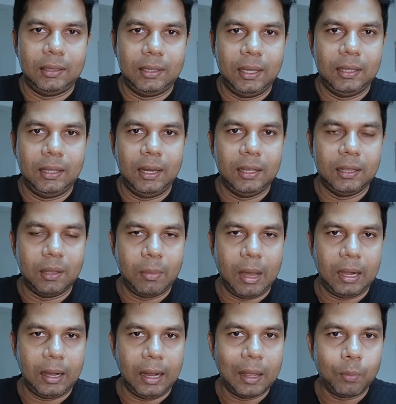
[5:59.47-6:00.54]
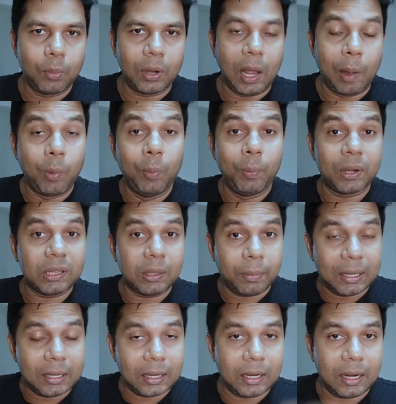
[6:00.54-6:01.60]
தேதியில் இந்த மாதிரி நடைமுறை
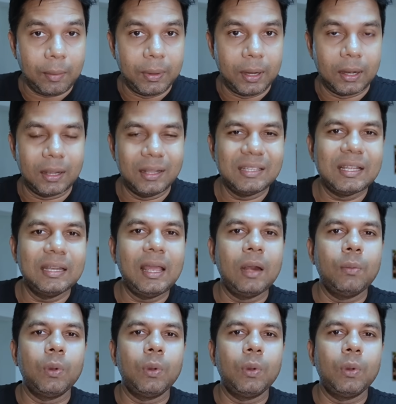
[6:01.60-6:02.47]
அமுல்படுத்தப்பட்டிருக்கு அப்படின்றது சரியான